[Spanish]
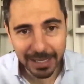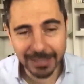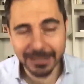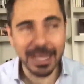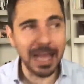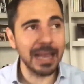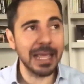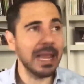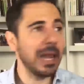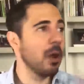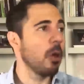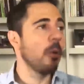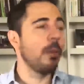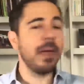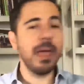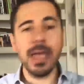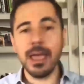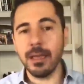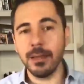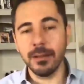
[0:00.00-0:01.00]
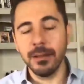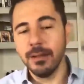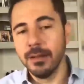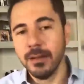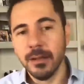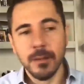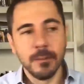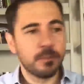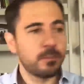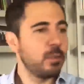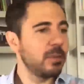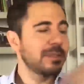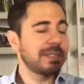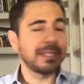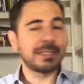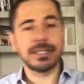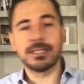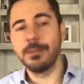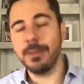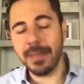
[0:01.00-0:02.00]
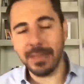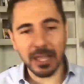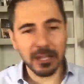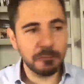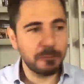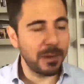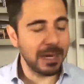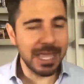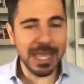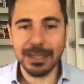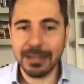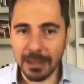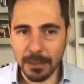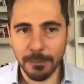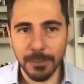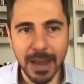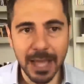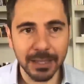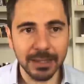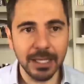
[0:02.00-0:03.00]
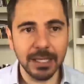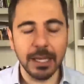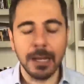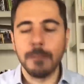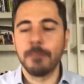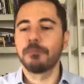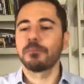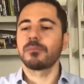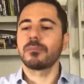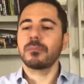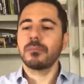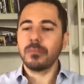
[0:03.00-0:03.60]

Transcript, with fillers: Y si alguien lo ve, pues que te sirva de experiencia y de práctica.